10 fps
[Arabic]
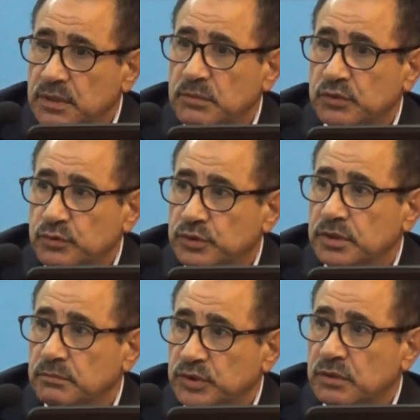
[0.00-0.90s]

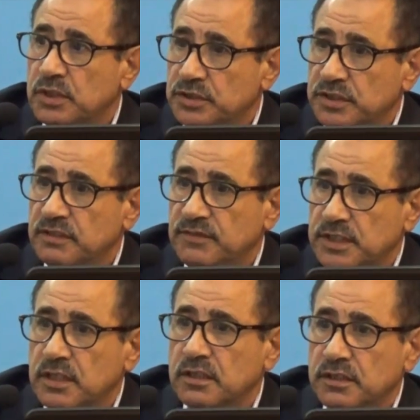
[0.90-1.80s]
الموجودين متواجدين
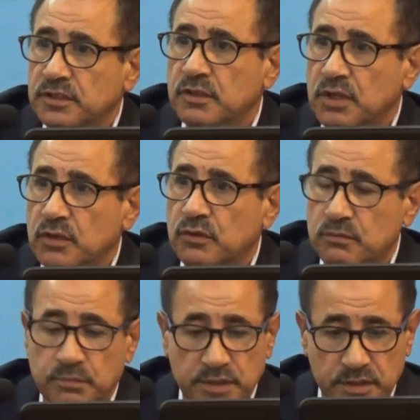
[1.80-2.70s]
في داخل الدول
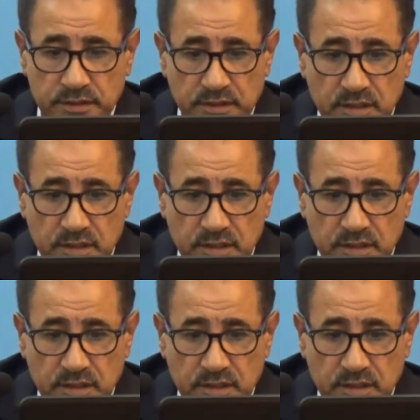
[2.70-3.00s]
الاوروبيه